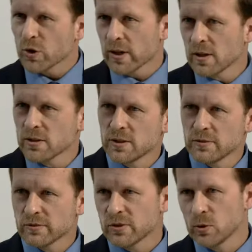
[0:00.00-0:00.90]
relativ
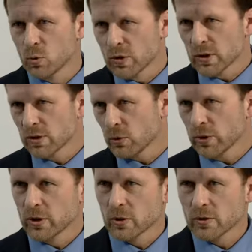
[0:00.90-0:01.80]
junge, neu
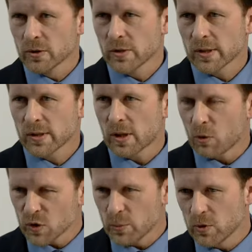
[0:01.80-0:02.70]
gegründete
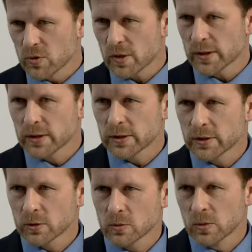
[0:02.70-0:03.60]

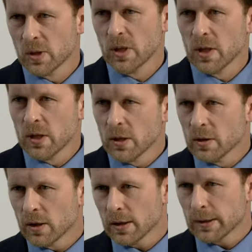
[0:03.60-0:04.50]
Ausbildungseinrichtung,
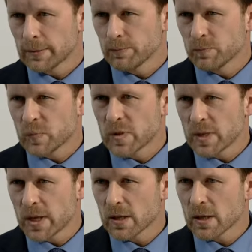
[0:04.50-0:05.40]
ähm,
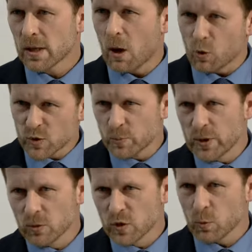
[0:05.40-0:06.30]
ihr
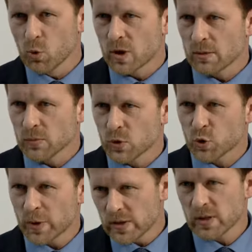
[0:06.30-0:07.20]
Ausbildungsprogramm ist
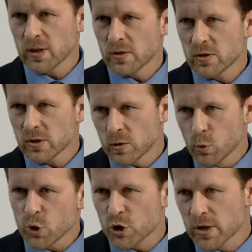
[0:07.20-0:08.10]
spezialisiert,
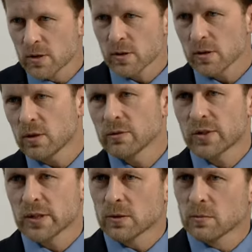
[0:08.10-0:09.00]
zugeschnitten also auf
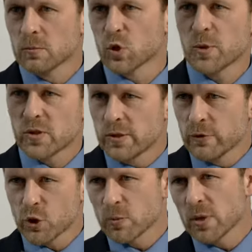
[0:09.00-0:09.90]
den
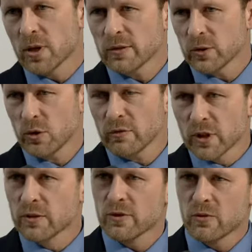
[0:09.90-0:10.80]
spezifischen Bedarf der
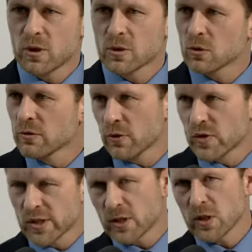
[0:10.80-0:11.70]
öffentlichen Verwaltung, von
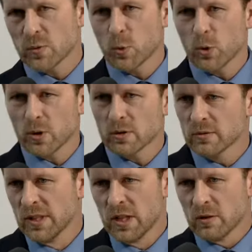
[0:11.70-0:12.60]
Sicherheitsbehörden,
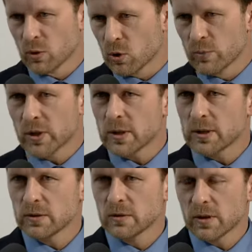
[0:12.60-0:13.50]
von
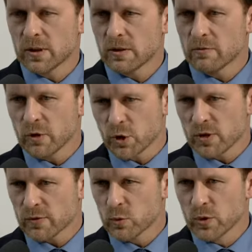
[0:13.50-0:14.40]
kommunalen äh,
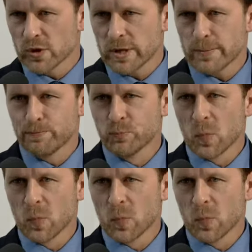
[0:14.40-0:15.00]
Wirtschaftsunternehmen.